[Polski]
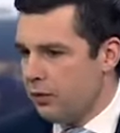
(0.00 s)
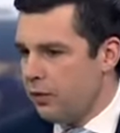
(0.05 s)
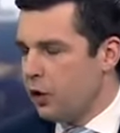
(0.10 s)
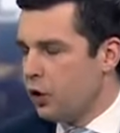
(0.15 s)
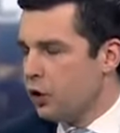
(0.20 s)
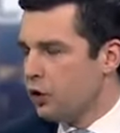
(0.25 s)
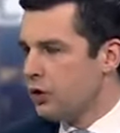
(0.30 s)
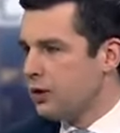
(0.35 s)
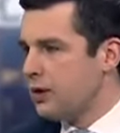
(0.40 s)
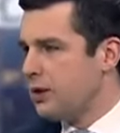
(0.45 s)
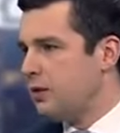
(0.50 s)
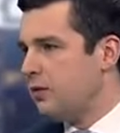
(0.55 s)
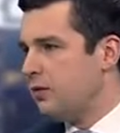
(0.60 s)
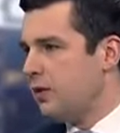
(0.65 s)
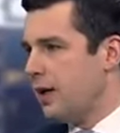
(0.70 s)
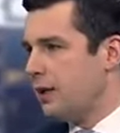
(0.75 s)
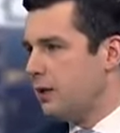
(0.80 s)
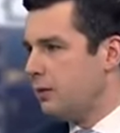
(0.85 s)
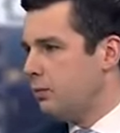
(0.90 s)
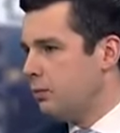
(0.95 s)

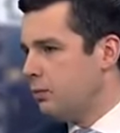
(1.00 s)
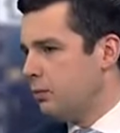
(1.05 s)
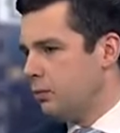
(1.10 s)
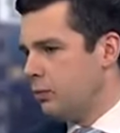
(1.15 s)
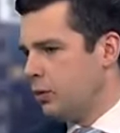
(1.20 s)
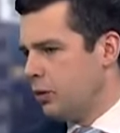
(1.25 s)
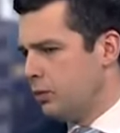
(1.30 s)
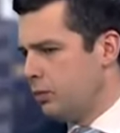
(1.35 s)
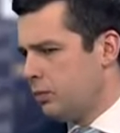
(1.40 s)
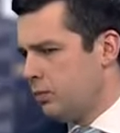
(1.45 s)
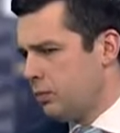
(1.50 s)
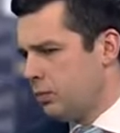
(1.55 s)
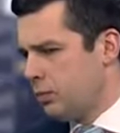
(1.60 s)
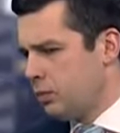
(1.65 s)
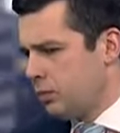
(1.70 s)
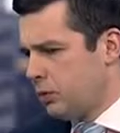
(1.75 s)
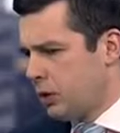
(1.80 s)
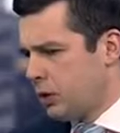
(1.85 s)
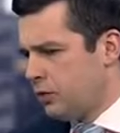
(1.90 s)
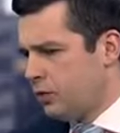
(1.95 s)
wykorzystywanym no,
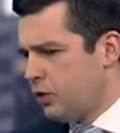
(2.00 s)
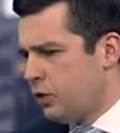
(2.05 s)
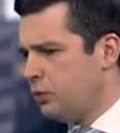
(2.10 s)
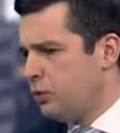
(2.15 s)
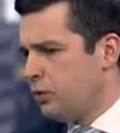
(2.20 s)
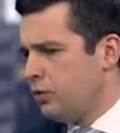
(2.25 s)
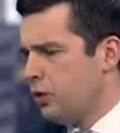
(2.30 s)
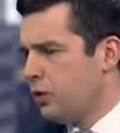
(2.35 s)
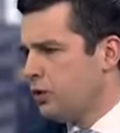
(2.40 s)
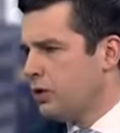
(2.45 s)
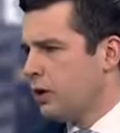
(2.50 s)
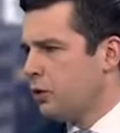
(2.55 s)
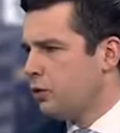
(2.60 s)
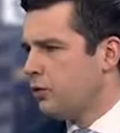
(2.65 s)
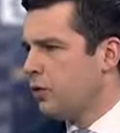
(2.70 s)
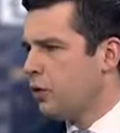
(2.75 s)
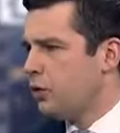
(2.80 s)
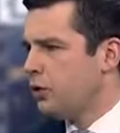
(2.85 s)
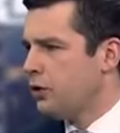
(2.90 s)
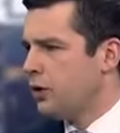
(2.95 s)
też w czymś w
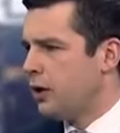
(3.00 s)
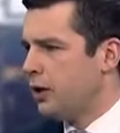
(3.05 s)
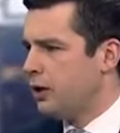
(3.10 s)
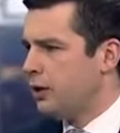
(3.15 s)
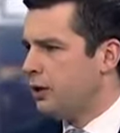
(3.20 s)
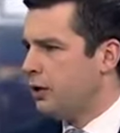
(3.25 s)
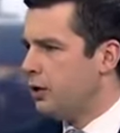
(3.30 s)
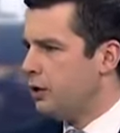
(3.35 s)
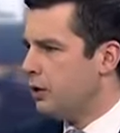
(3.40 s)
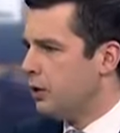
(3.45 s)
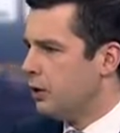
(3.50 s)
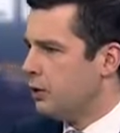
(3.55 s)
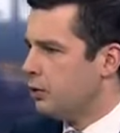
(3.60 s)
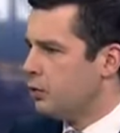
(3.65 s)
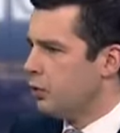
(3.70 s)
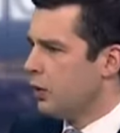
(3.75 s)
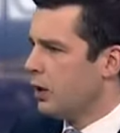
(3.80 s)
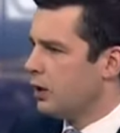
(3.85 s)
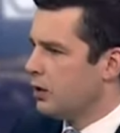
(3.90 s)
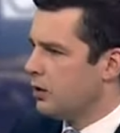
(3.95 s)
rodzaju wojny religijnej,
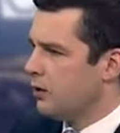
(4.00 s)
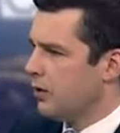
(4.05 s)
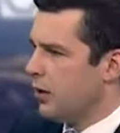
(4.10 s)
która